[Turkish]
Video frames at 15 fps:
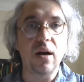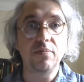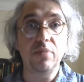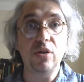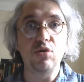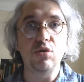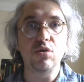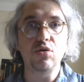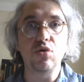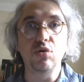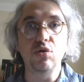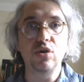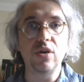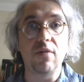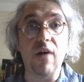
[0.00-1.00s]
bir türlü
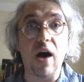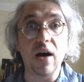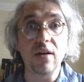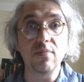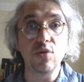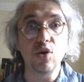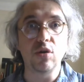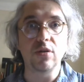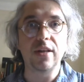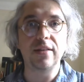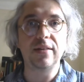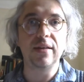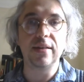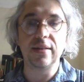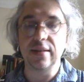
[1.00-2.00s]
sonuca varmıyor
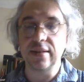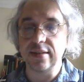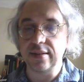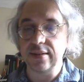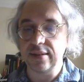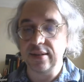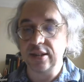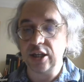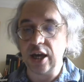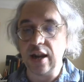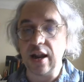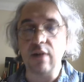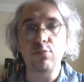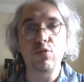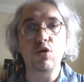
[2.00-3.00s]
dediğiniz
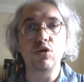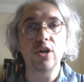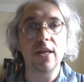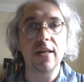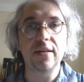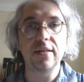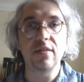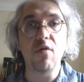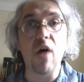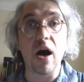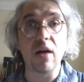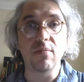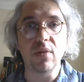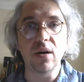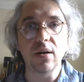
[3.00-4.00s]
şeyler, projeleriniz var
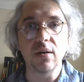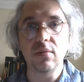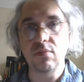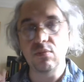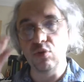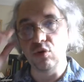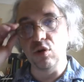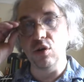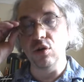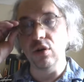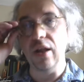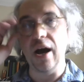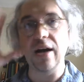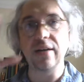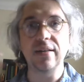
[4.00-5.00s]
mı? Bu
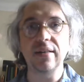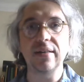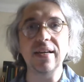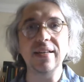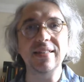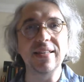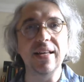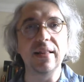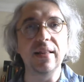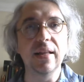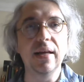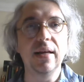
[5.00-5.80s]
konularda nasıl